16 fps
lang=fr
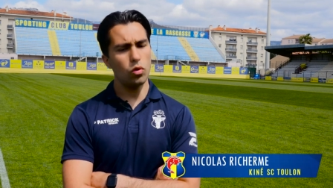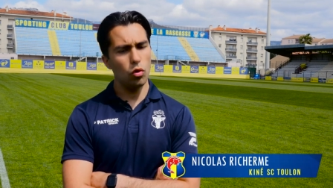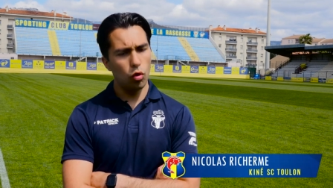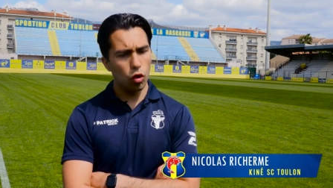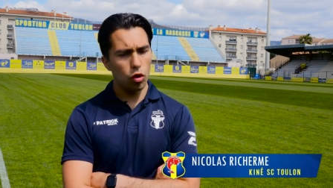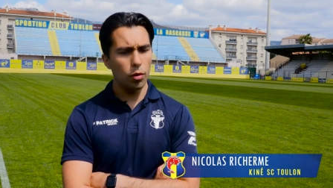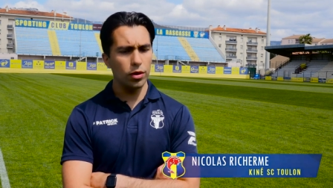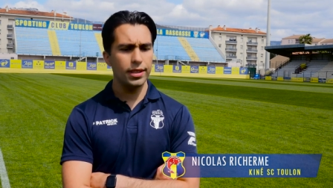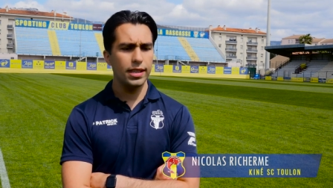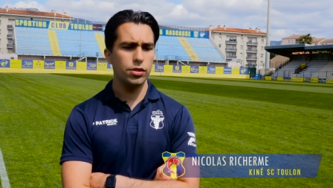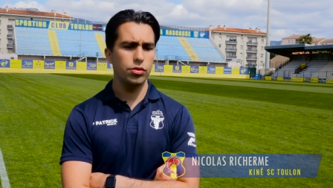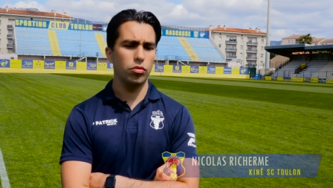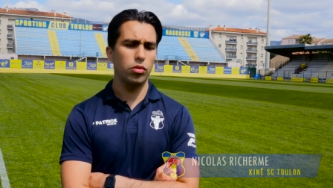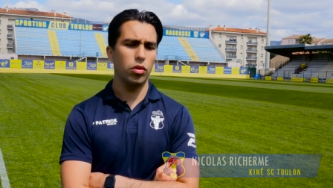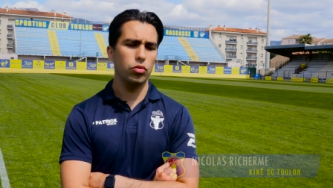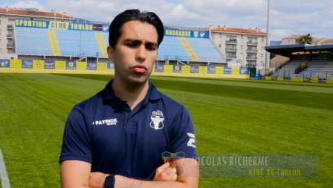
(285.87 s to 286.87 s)

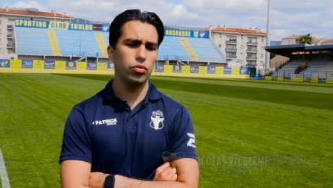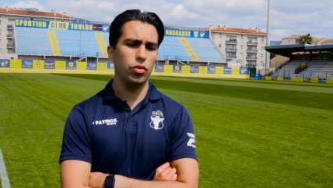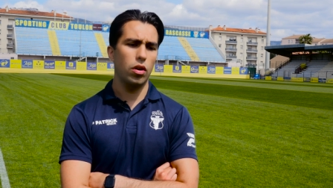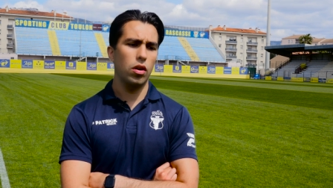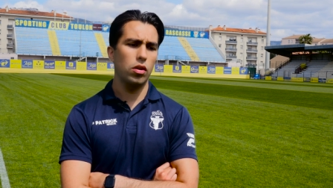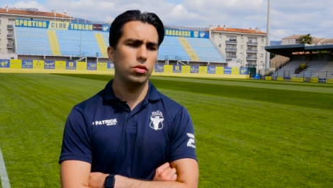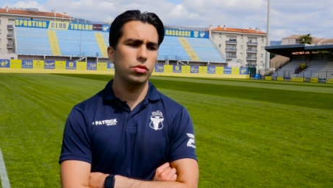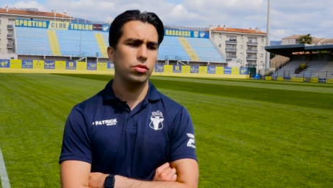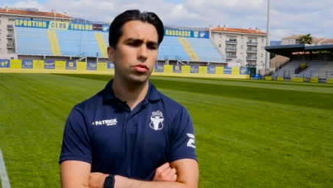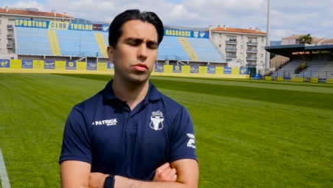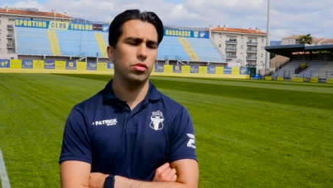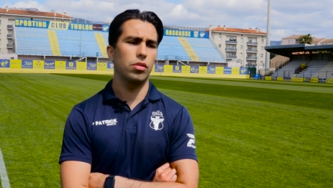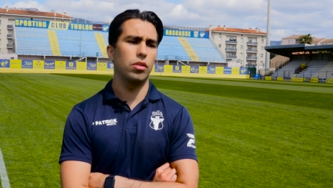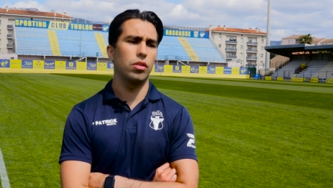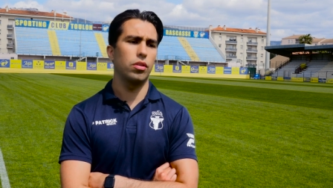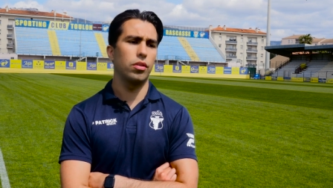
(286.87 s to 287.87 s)
l'augmentation de l'endurance
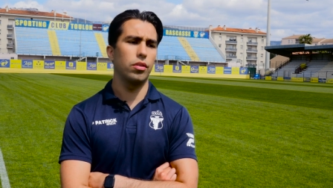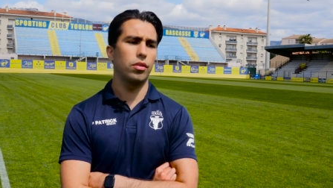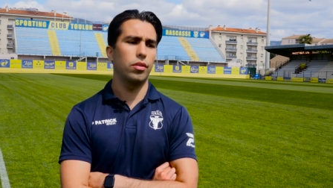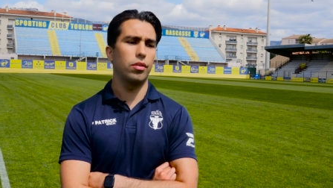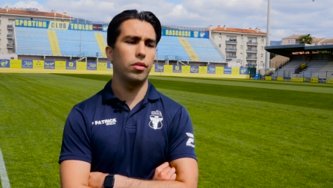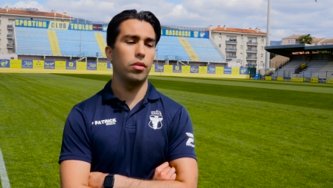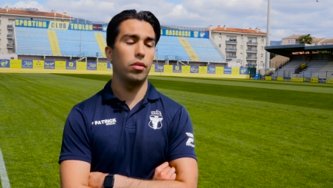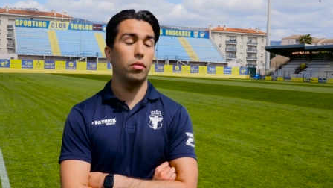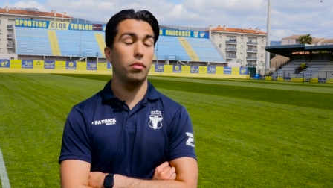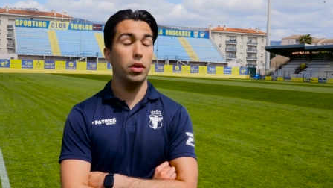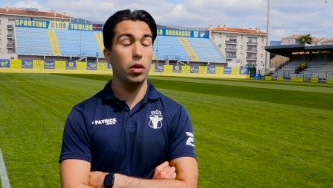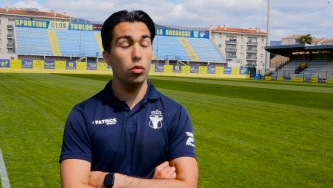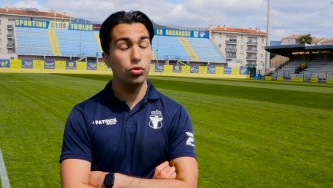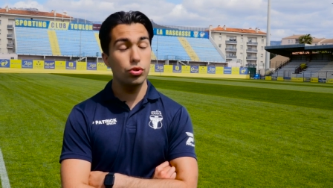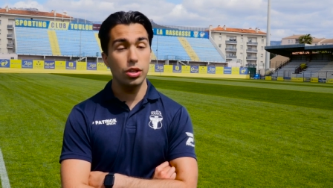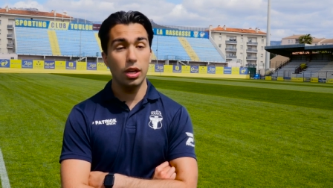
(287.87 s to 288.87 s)
euh, et
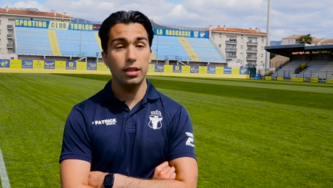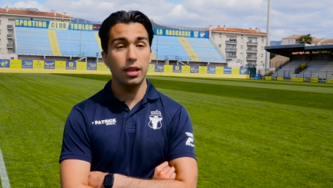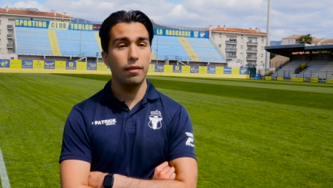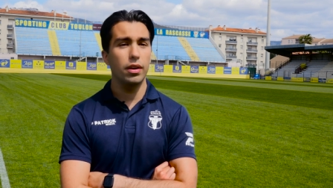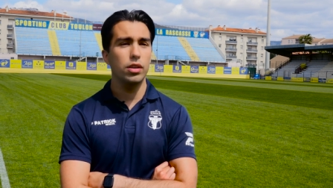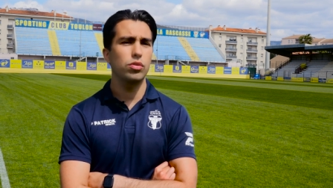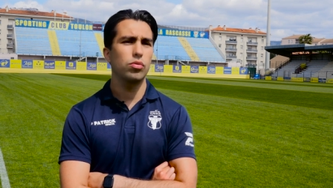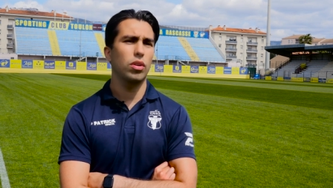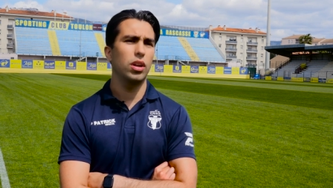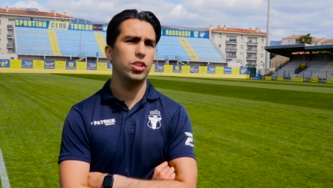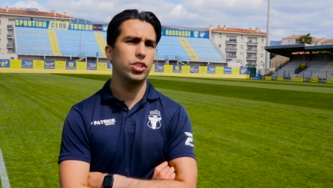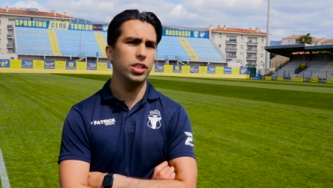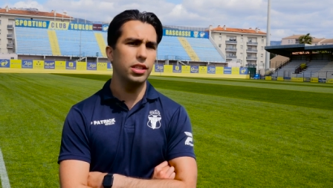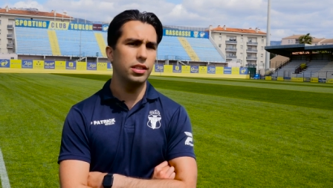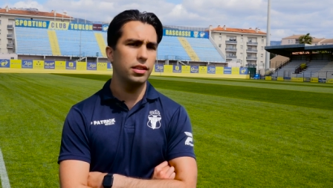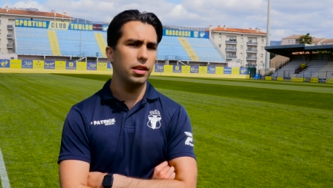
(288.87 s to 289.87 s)
aussi un travail sur
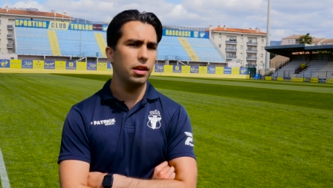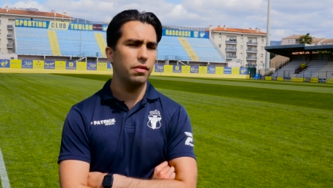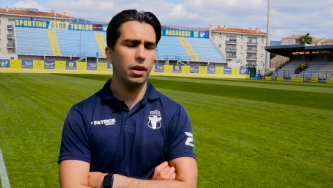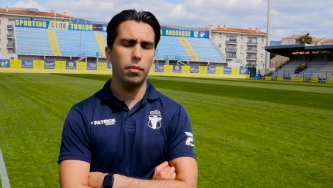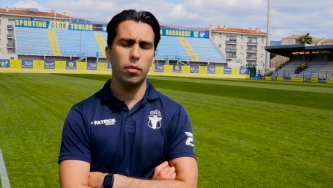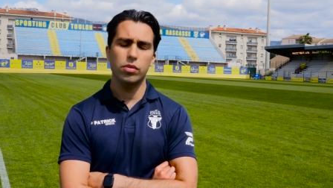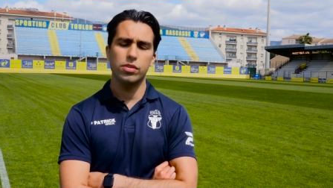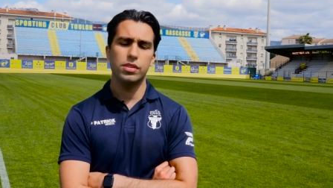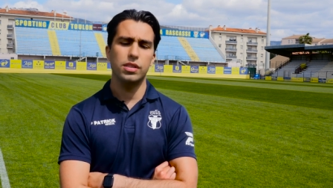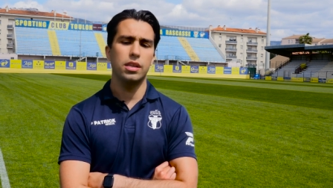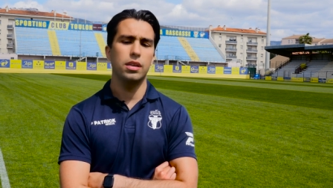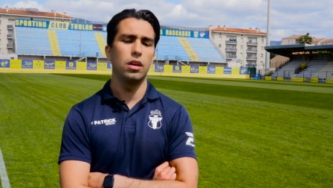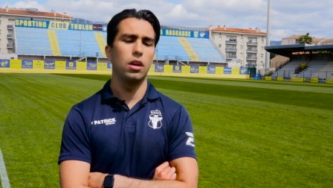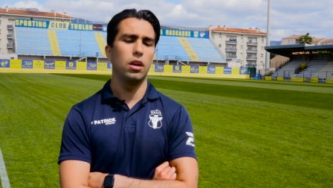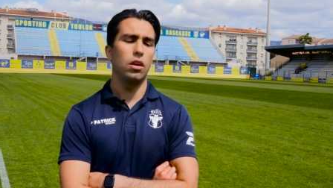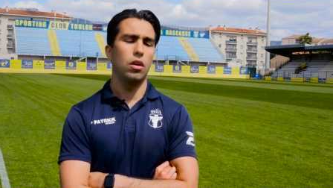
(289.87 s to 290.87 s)
l'agilité. Vraiment, c'est
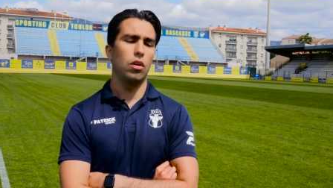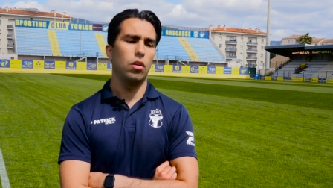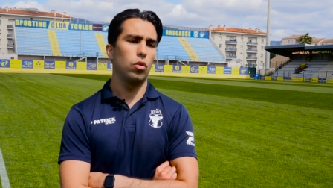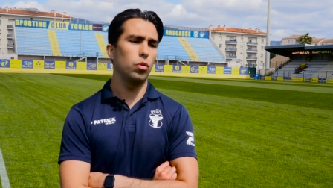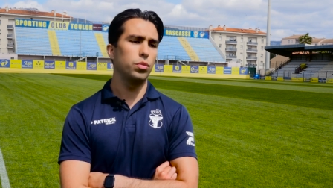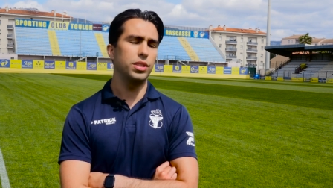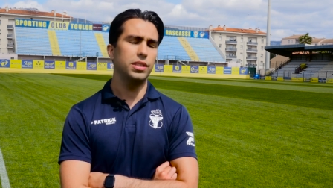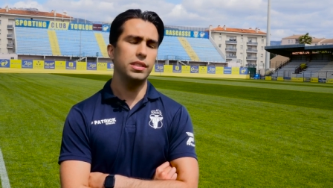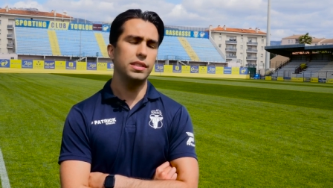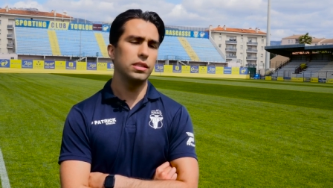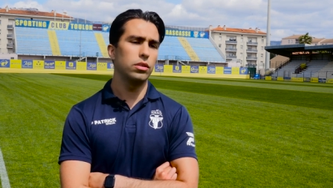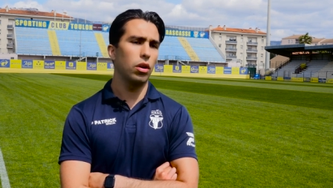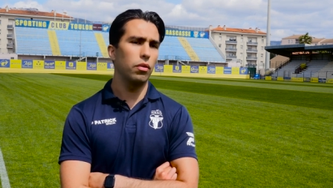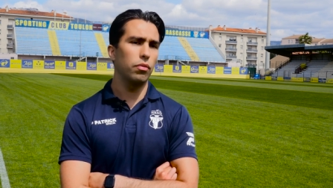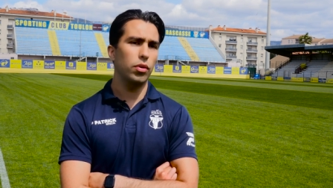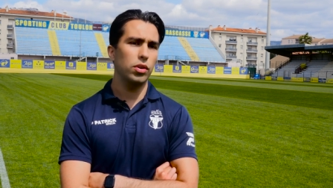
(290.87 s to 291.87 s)
l'objectif c'est de
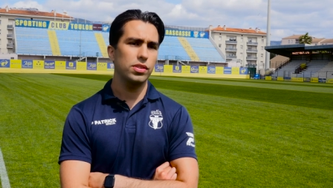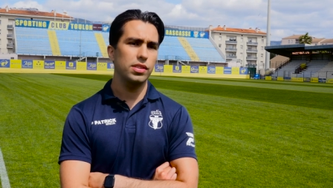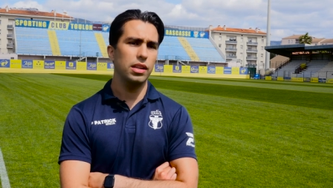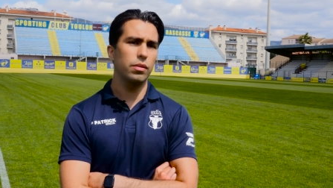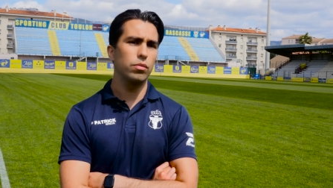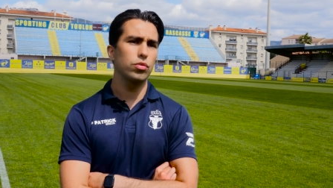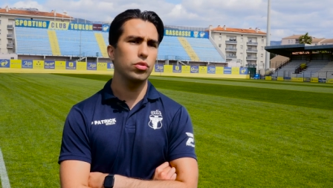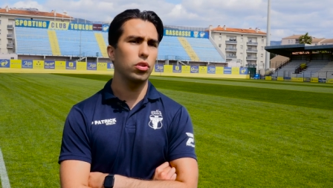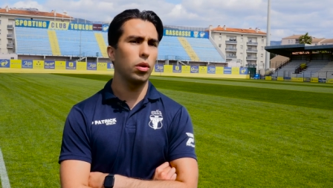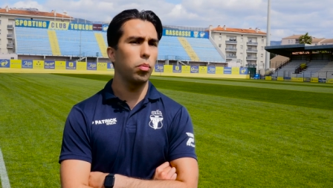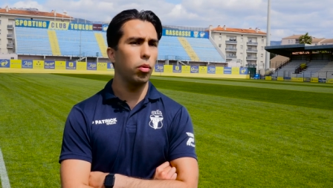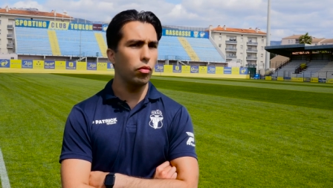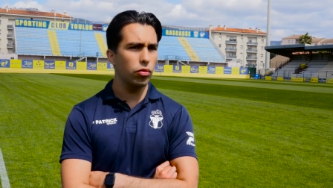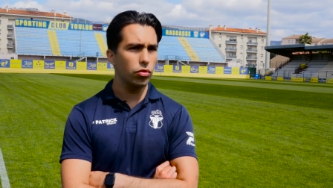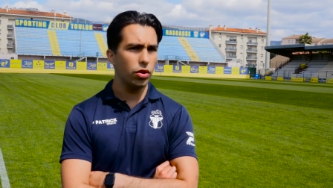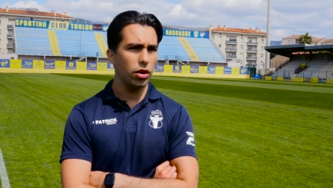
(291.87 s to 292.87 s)
renforcer les muscles en
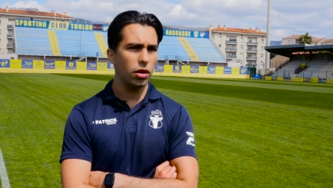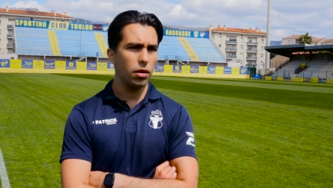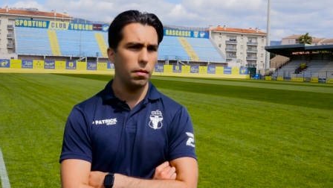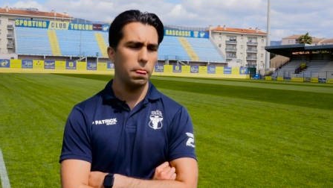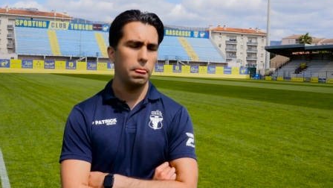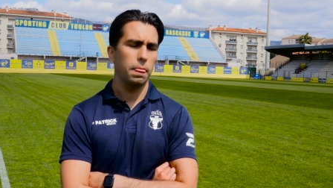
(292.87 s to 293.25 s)
profondeur.